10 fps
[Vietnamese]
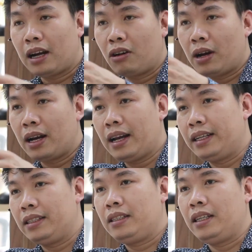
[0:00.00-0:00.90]
Ăn đồ ăn
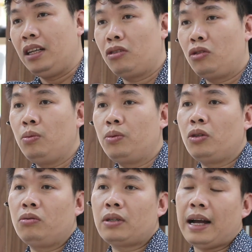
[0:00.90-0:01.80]
lạnh thì nó giúp cho
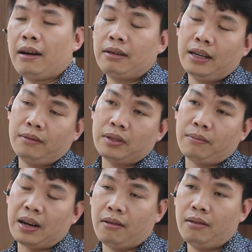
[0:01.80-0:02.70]
chúng ta có thể làm
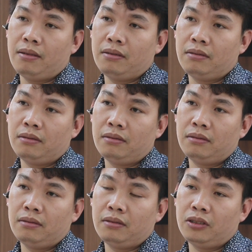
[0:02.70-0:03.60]
giảm đau.
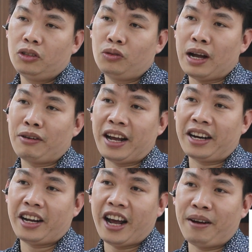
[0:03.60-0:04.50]
Chúng ta có thể
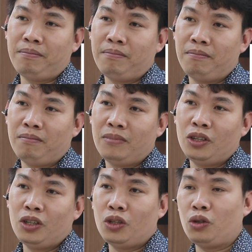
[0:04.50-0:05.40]
ăn kem,
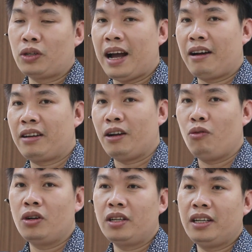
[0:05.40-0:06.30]
chúng ta có thể
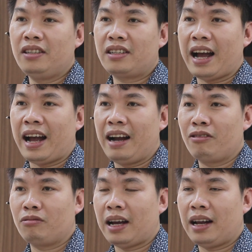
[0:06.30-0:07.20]
uống cái nước đá
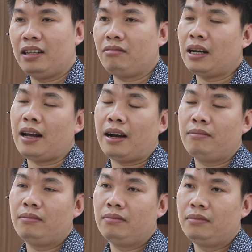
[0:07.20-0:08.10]
của chúng ta để chúng ta làm.
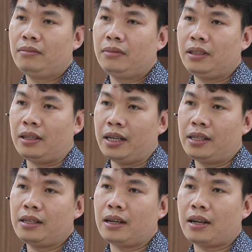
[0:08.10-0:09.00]
Thì đấy
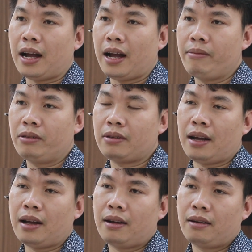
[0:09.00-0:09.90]
chính là cái mà chúng
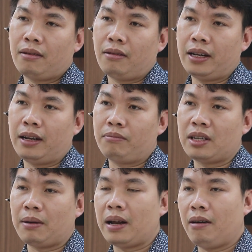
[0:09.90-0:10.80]
ta có thể làm
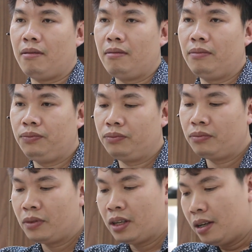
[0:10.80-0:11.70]
giảm đau.
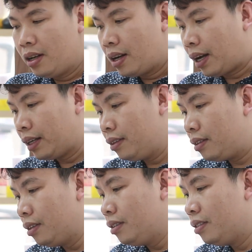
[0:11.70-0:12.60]
Cái thứ
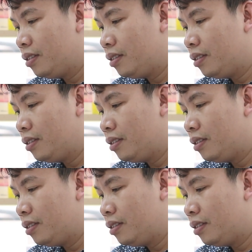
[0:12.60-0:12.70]
tư